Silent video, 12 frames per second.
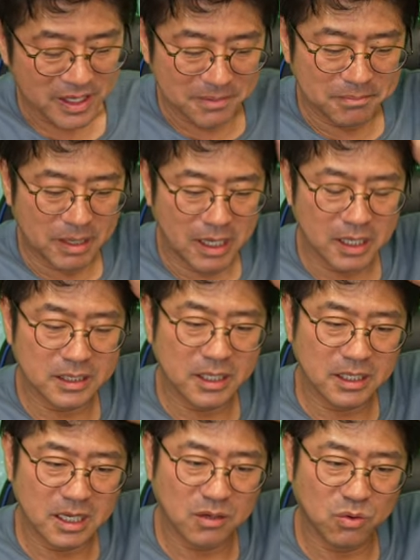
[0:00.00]
まあ
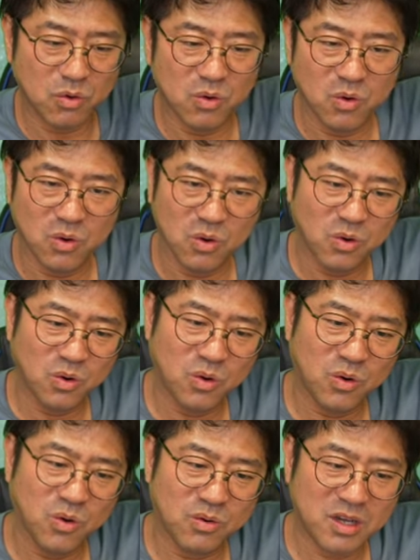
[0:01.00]
なんか
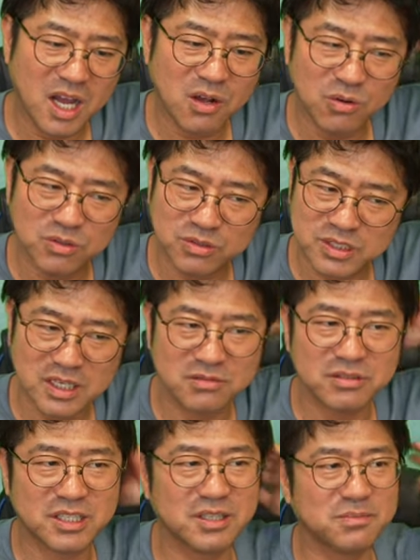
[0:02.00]
こう過去の
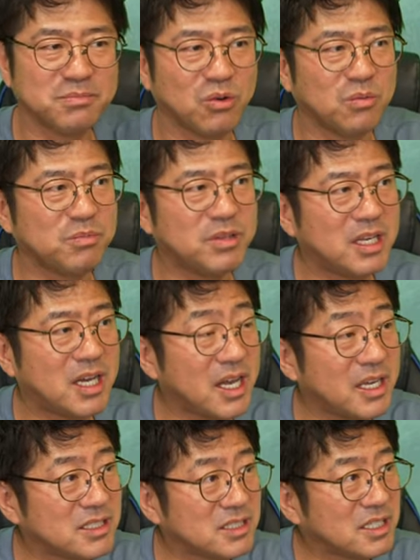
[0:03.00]
作品も見
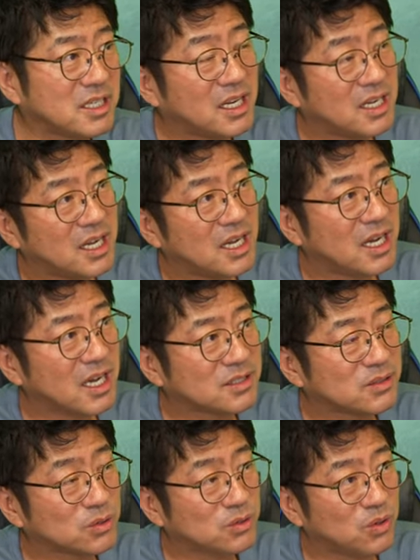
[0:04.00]
返しなが
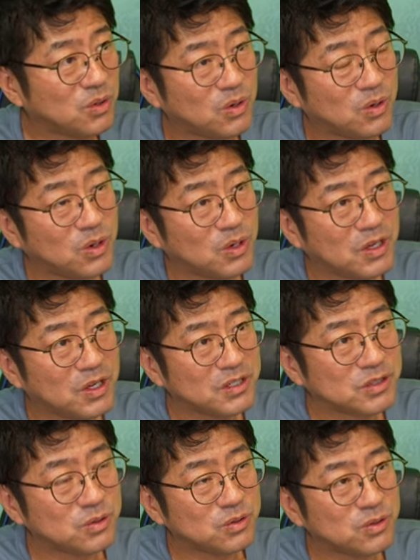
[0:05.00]
らその
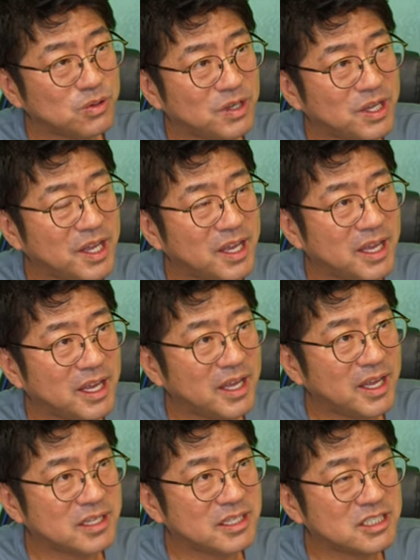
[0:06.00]
その
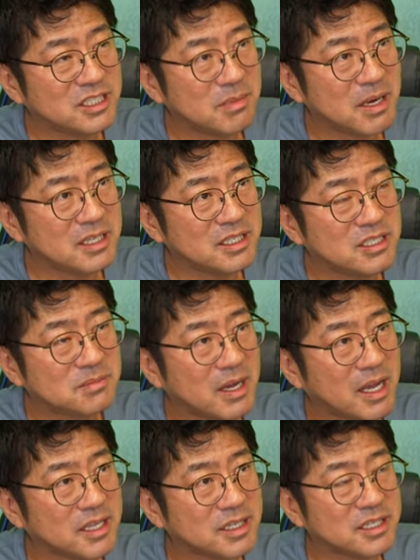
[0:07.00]
絵一枚一
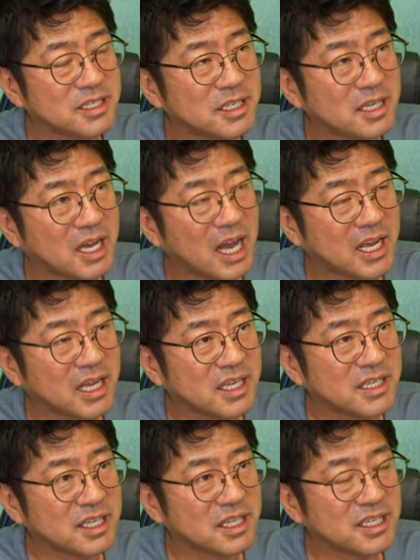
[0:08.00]
枚にか
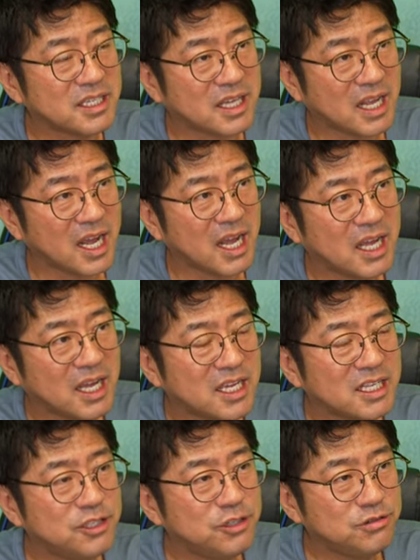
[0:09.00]
けてきた
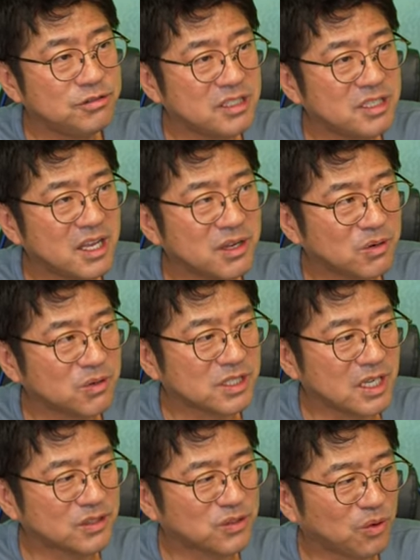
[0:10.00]
留意点を
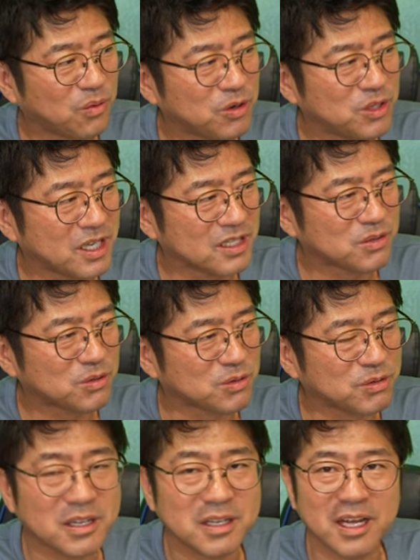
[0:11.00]
ちゃんと思い出すこ
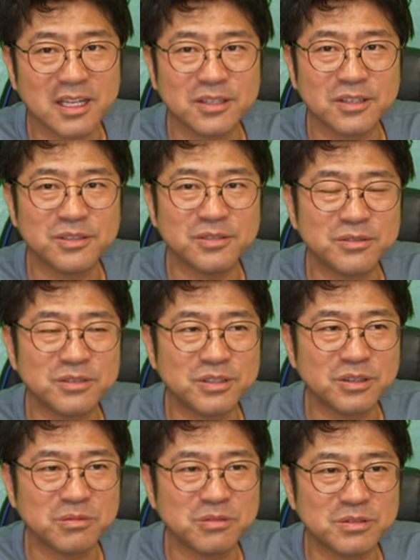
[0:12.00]
とかなというふう
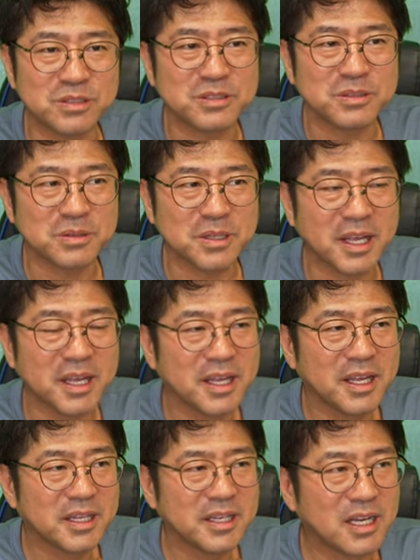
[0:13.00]
に思うんですよね。
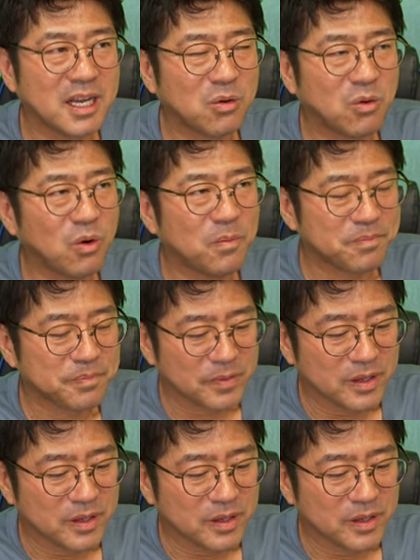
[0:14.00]
なんかこう